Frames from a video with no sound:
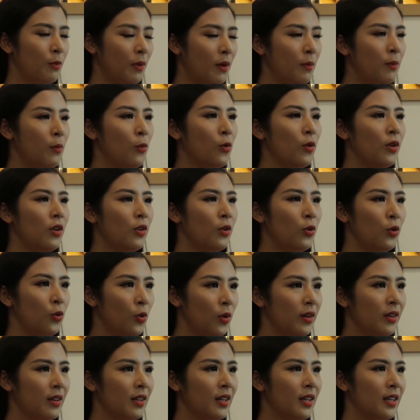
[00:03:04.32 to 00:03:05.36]
điều mong muốn luôn
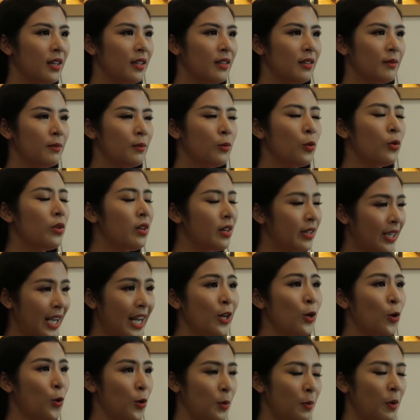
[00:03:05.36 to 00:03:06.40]
luôn muốn được
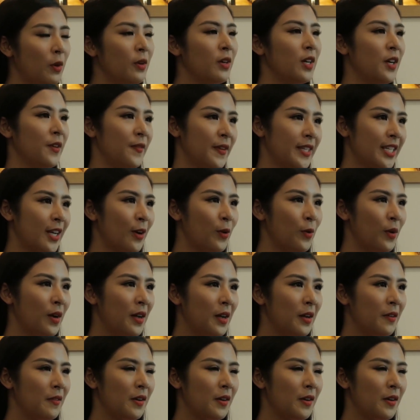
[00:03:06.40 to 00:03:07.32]
kết nối mọi người với nhau.